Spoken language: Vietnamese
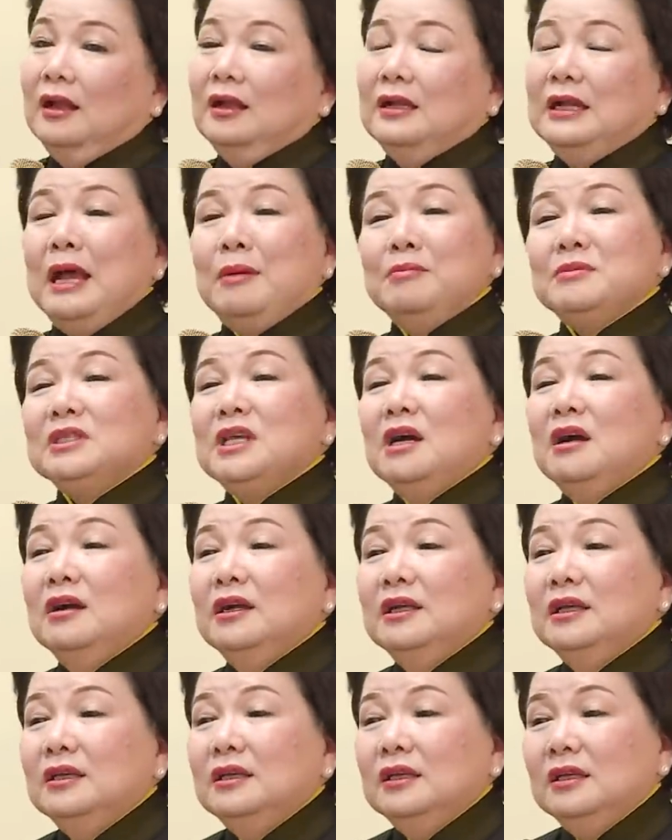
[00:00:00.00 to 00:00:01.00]
Nam
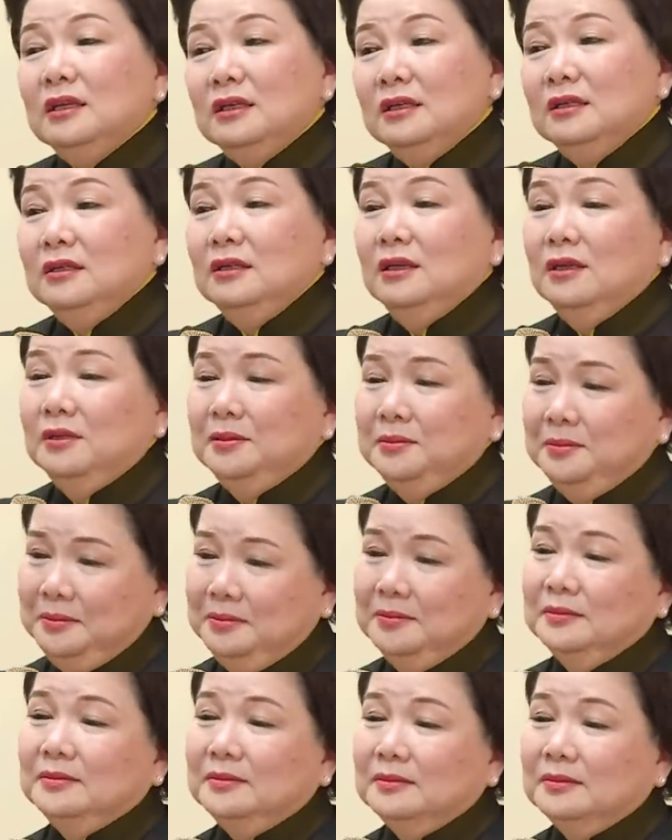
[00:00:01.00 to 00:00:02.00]
giới
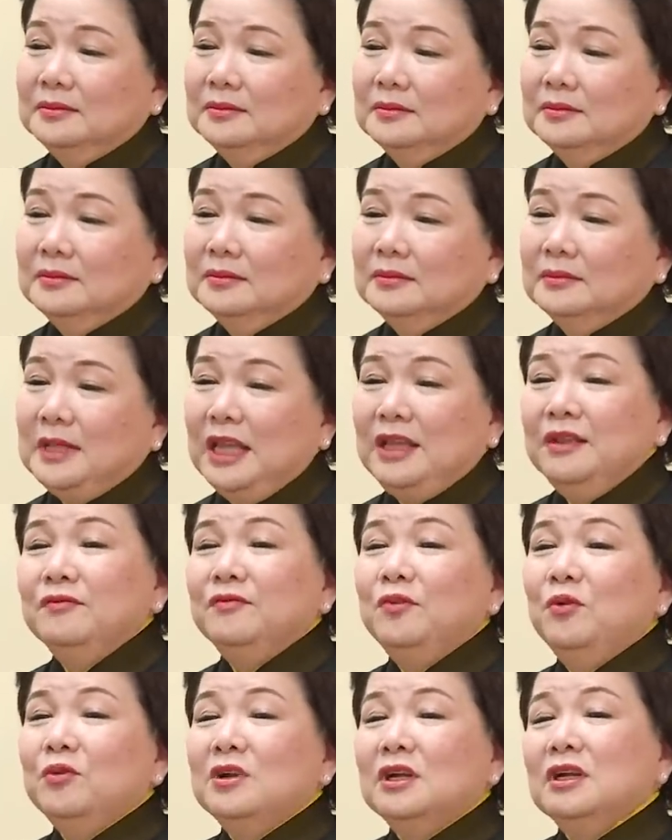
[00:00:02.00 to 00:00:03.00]
đánh
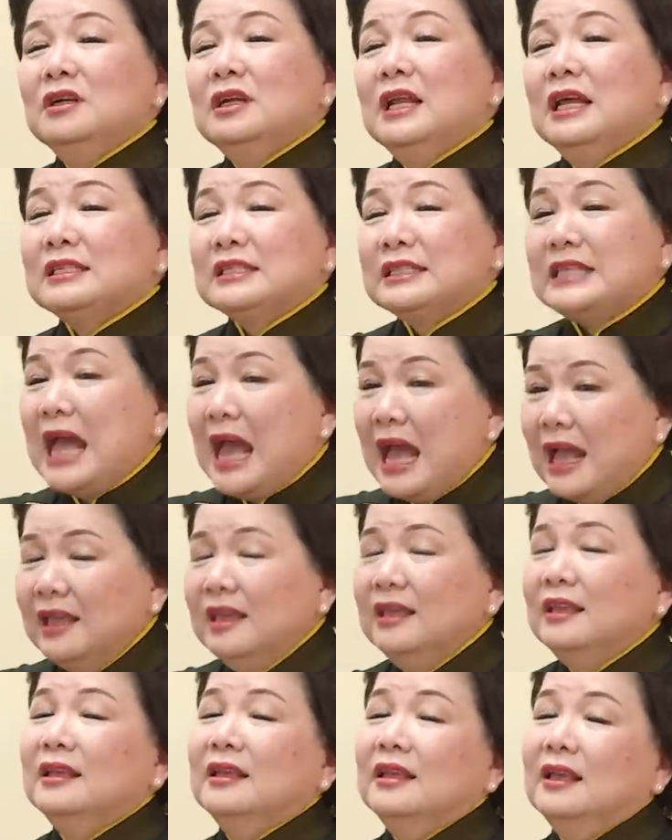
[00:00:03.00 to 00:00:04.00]
phụ nữ là
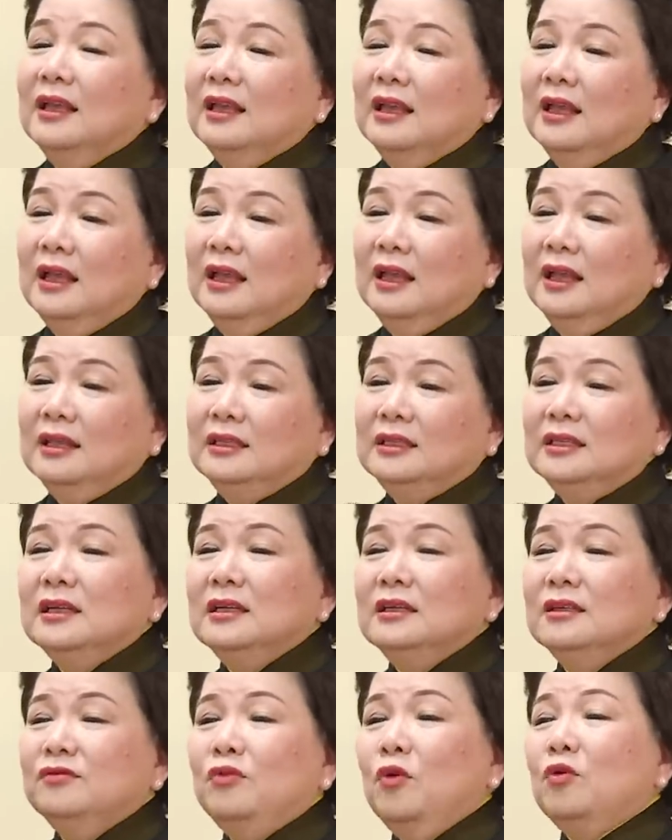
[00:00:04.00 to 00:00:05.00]
sai,
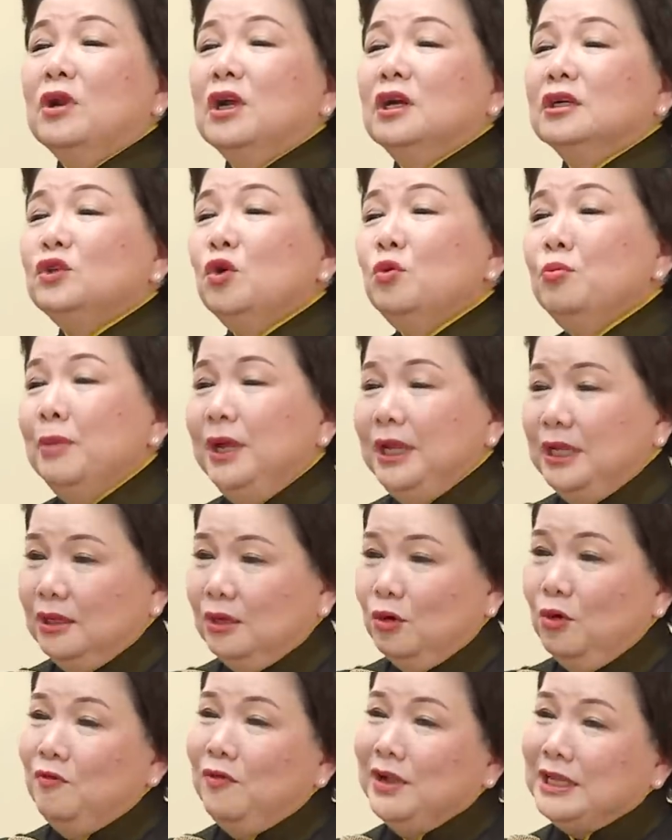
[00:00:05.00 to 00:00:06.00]
nhưng phụ nữ chúng
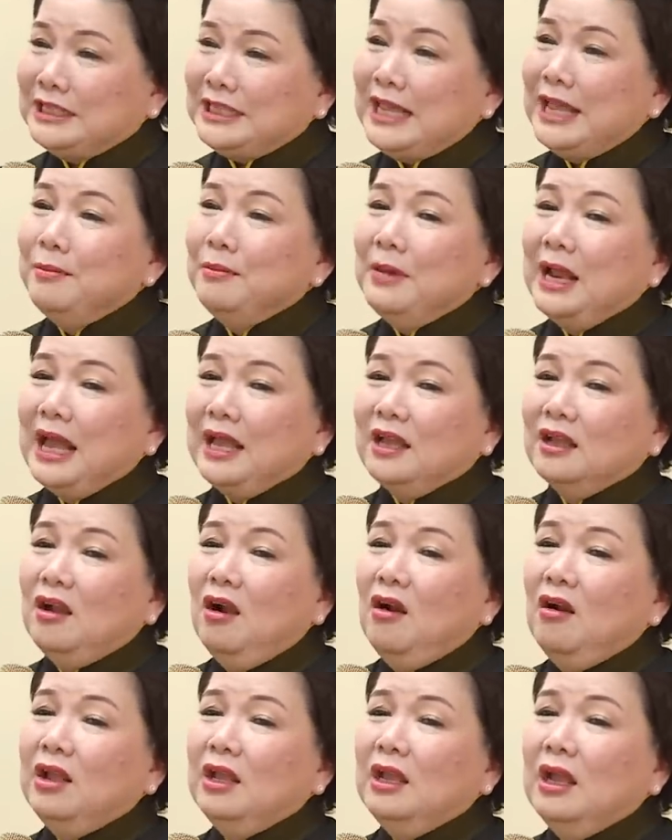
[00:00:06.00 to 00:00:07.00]
mình cũng phải xem lại
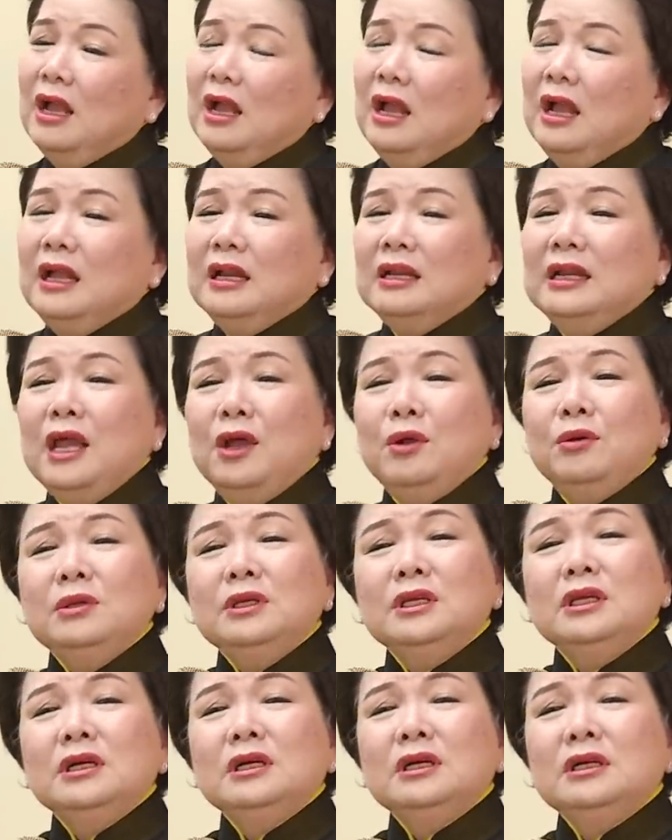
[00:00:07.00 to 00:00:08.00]
coi,
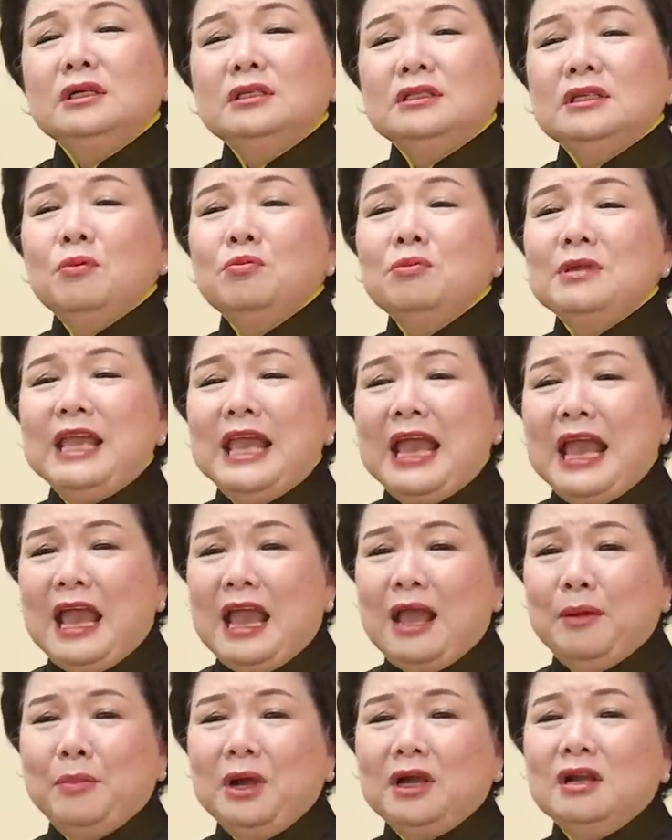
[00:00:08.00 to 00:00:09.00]
nếu như trong
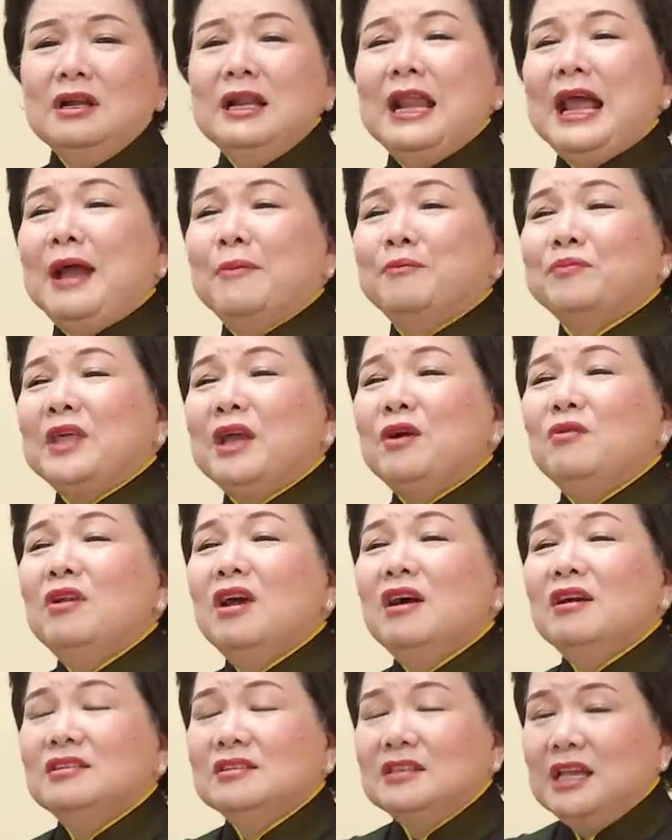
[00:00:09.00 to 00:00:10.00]
nhà mà cứ làm theo
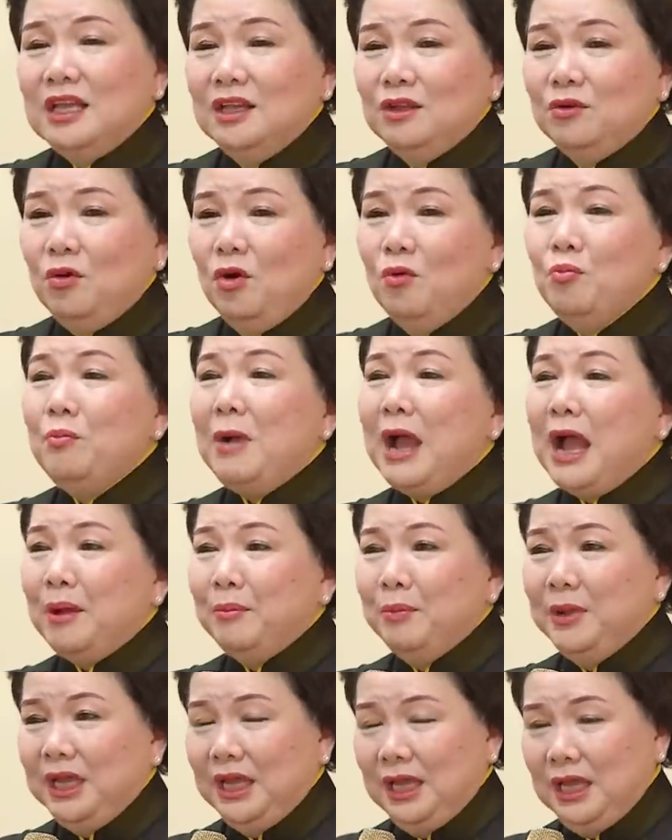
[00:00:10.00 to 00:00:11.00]
lời dạy của ông bà
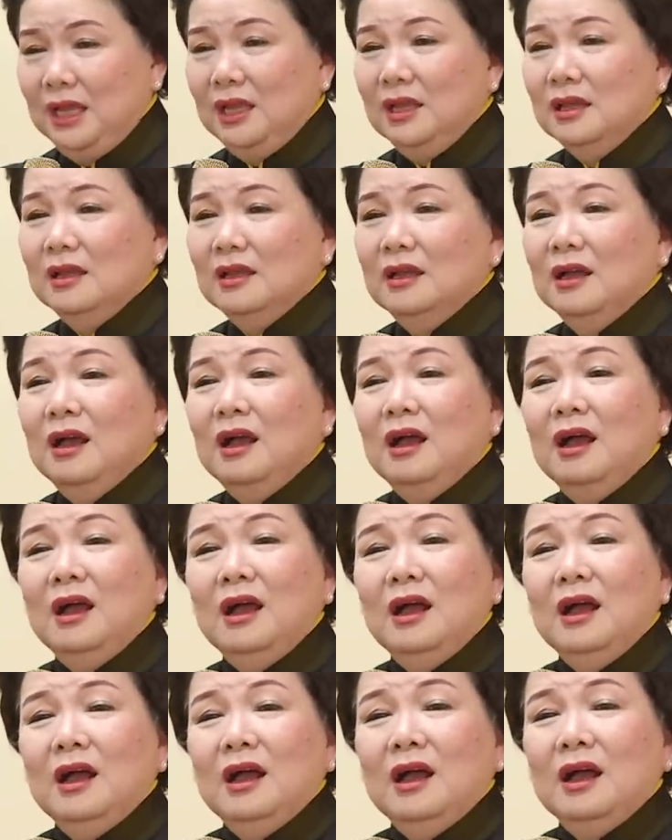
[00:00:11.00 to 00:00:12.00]
mình ấy,
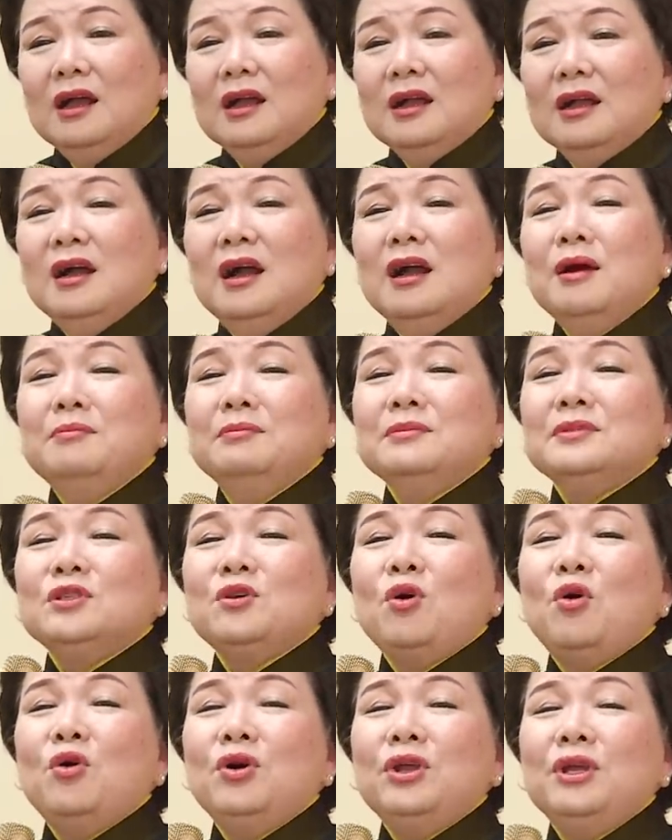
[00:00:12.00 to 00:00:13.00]
cơm
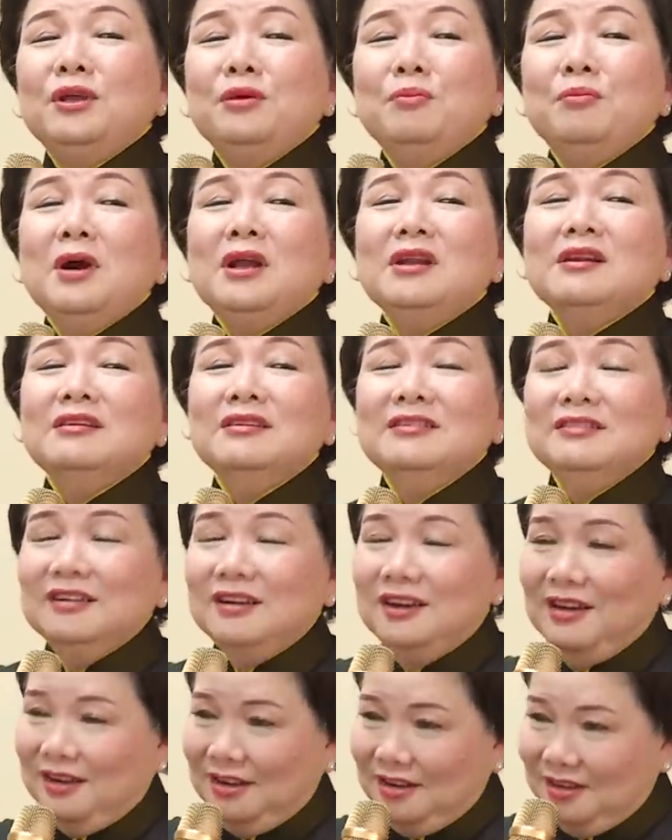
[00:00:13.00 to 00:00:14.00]
sôi bớt
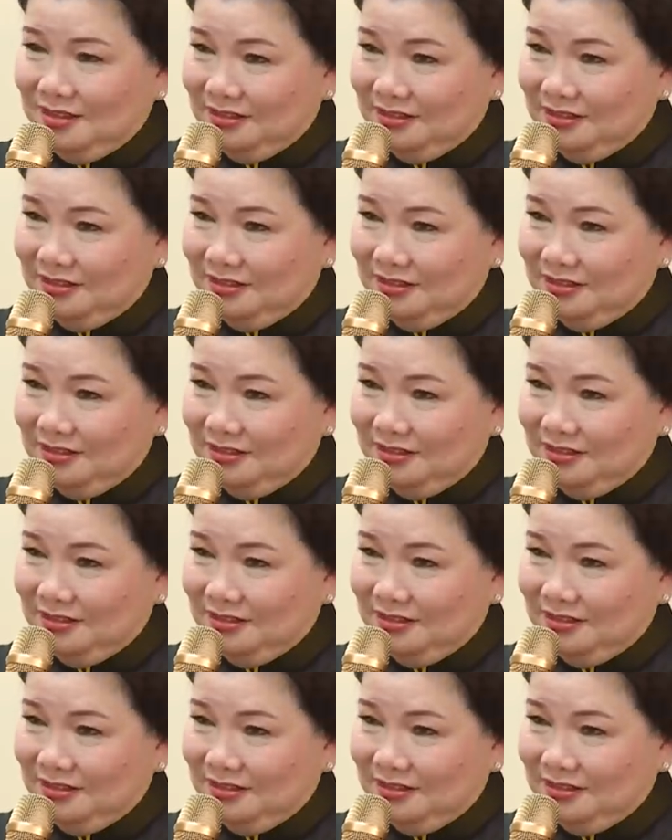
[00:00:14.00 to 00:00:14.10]
lửa,